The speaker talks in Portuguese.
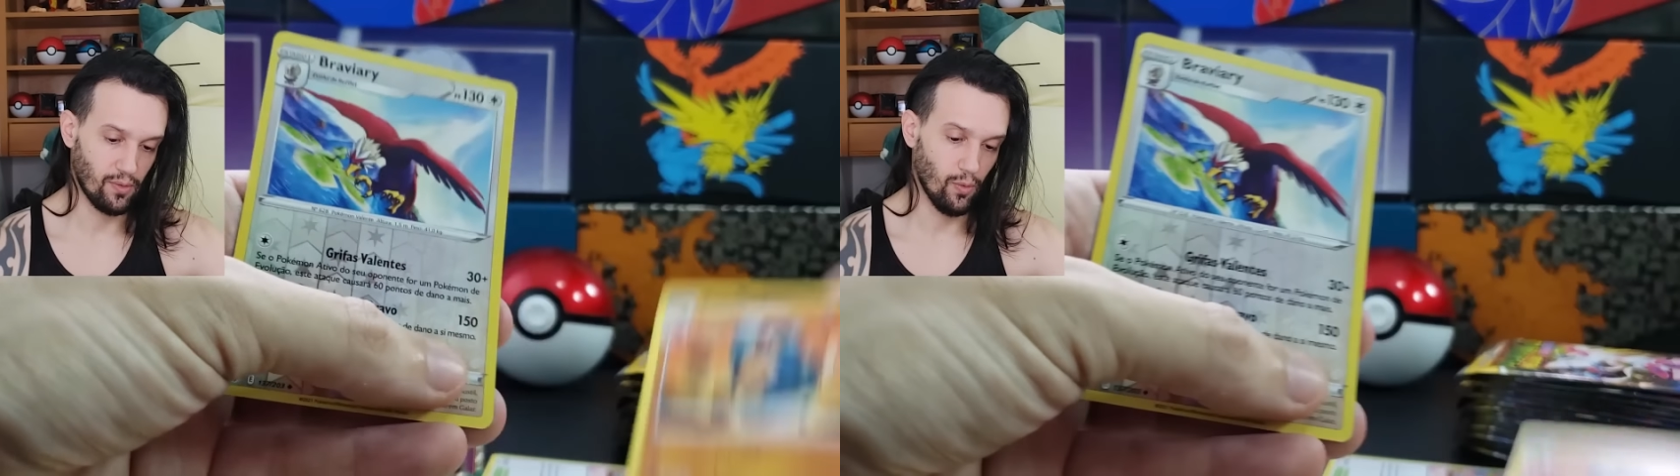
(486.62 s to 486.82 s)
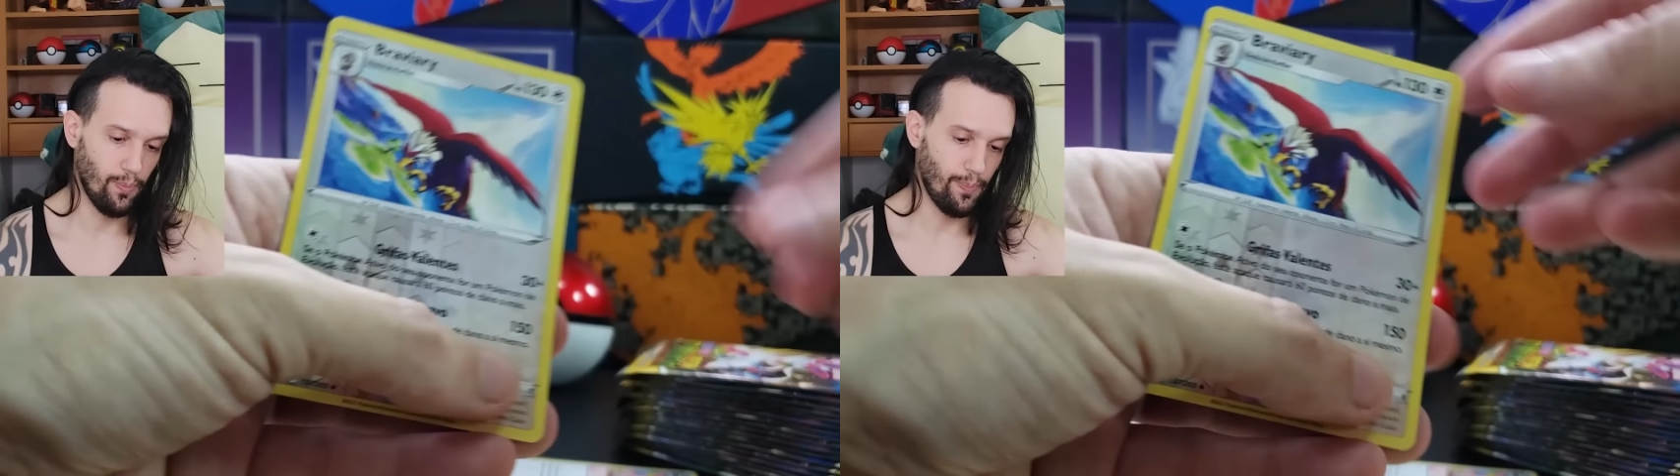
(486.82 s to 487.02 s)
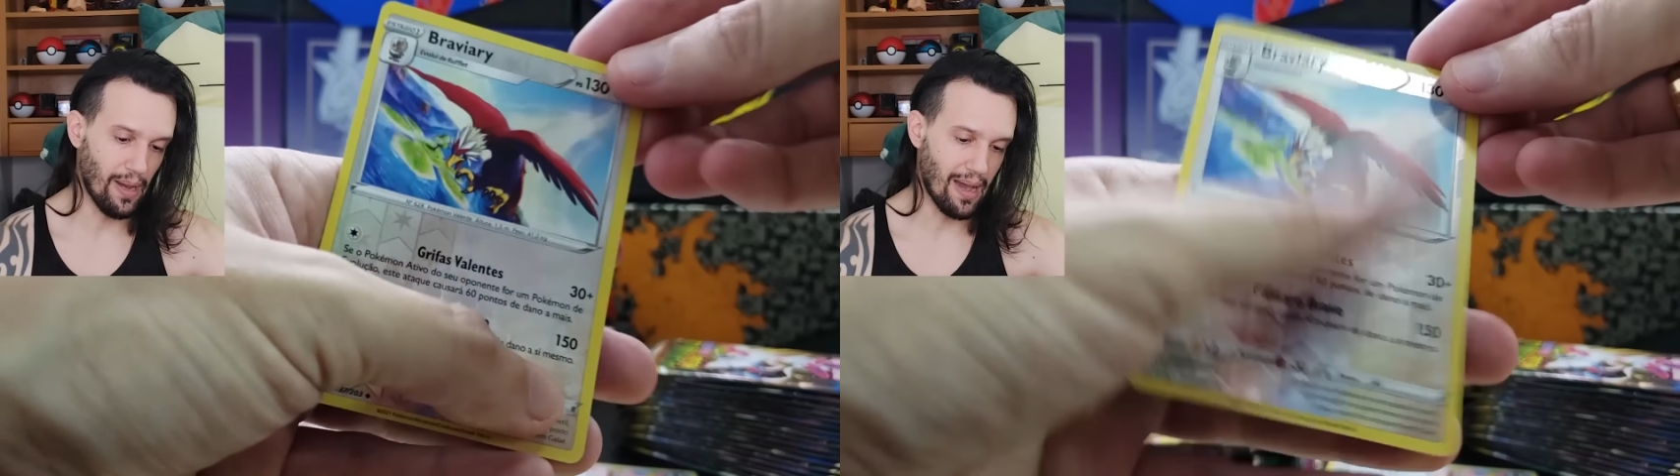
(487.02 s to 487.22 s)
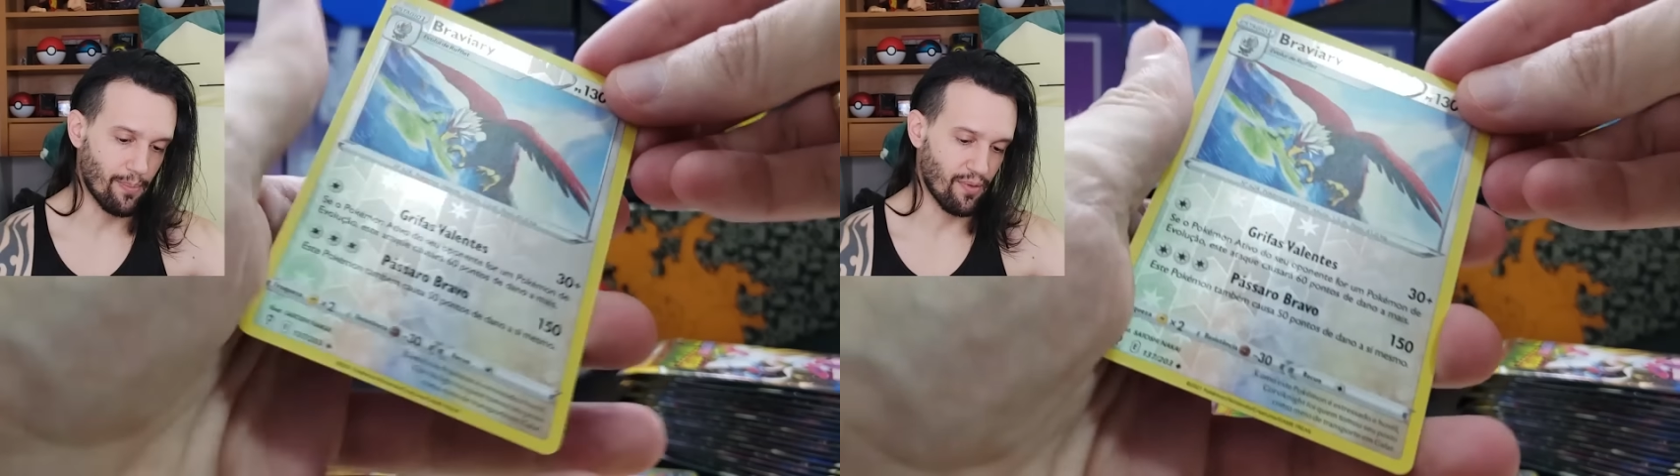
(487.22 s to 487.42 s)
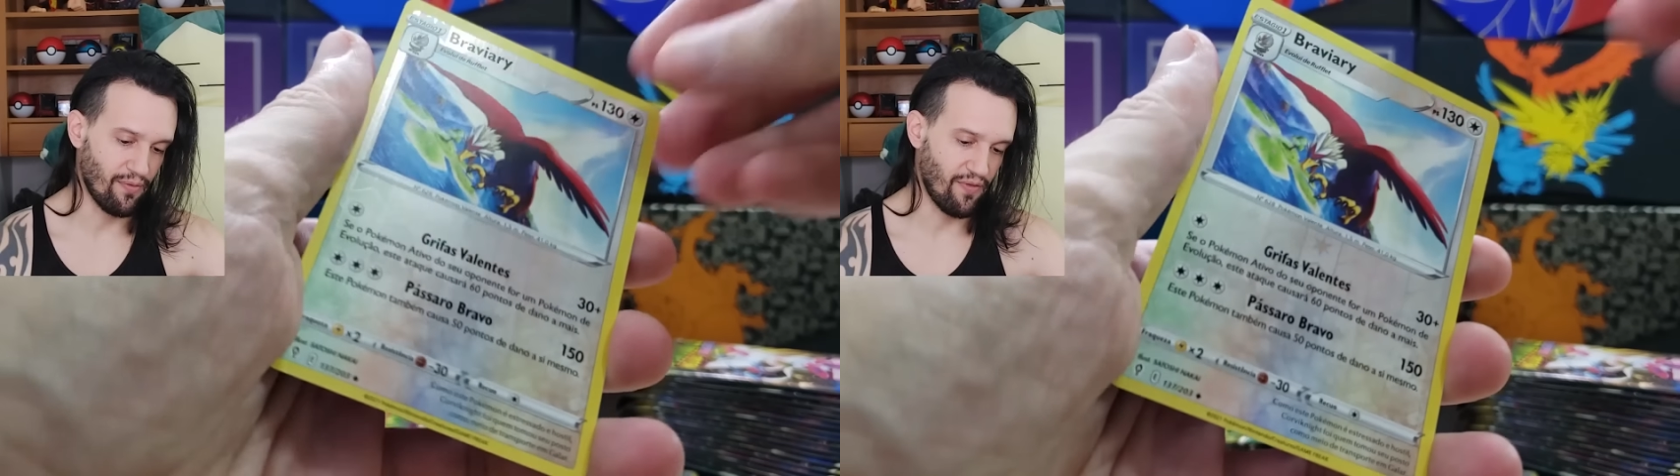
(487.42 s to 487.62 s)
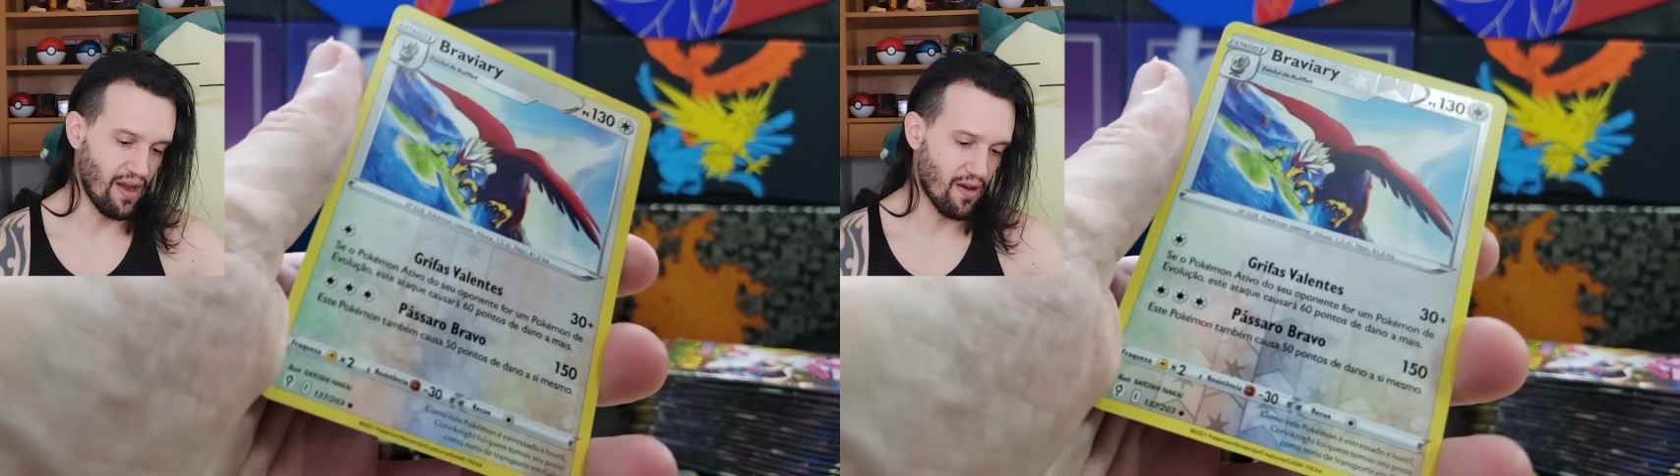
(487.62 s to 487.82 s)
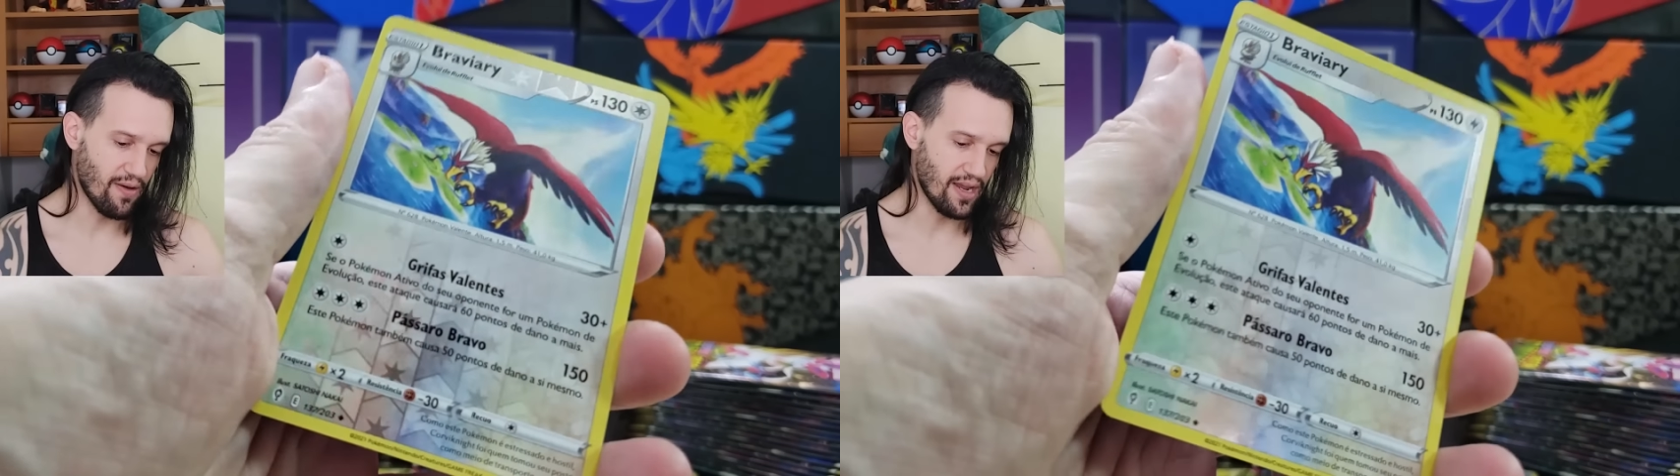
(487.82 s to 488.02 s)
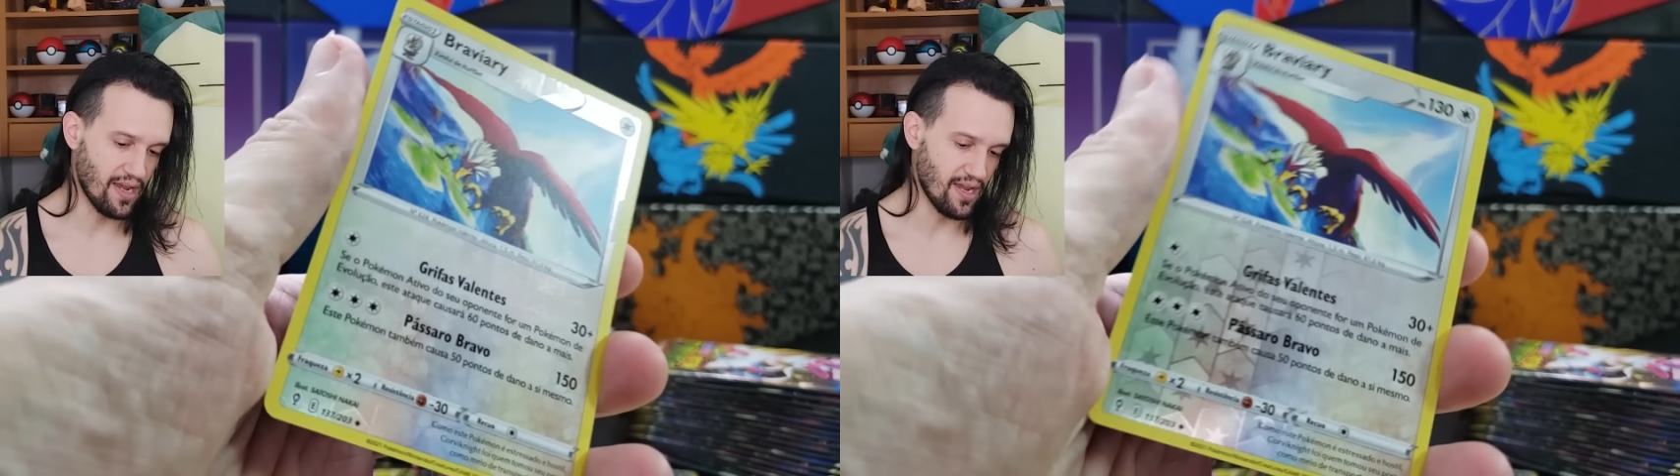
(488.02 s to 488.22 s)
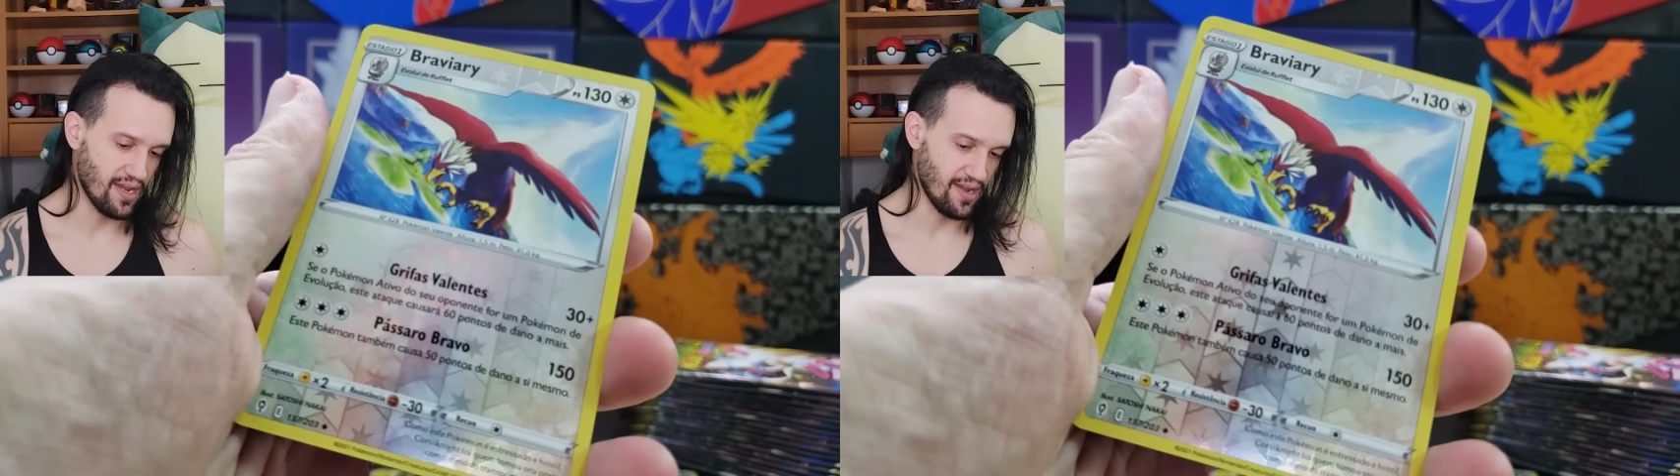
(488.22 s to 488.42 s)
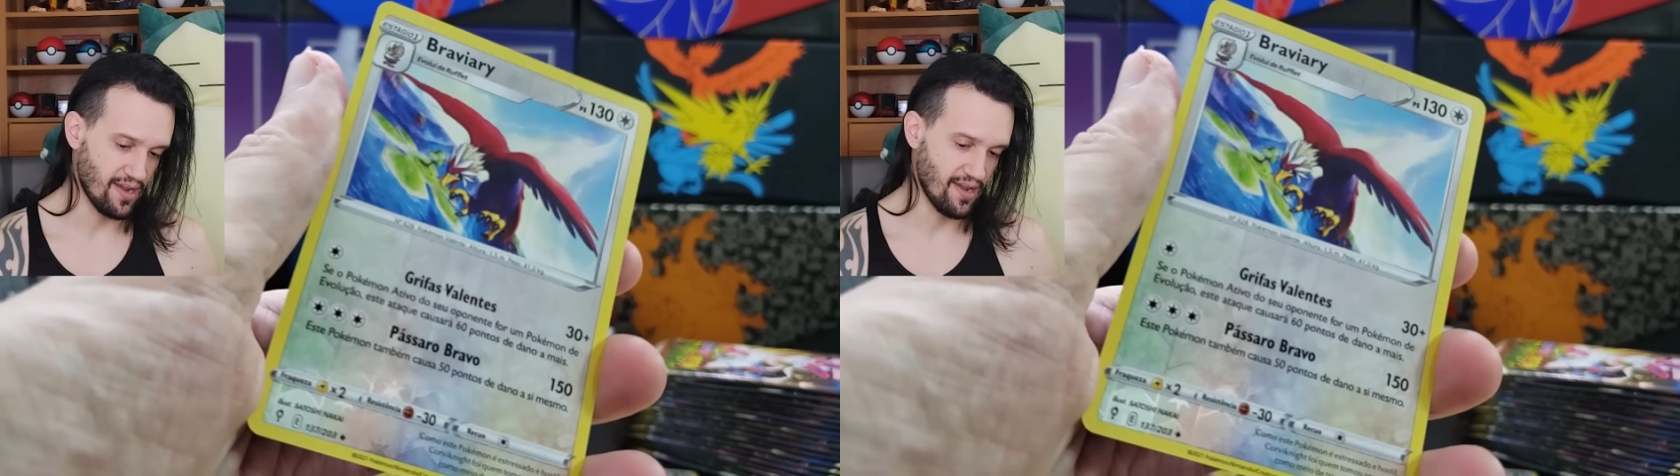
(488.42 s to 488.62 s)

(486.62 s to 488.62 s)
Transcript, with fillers: Opa, Bravery!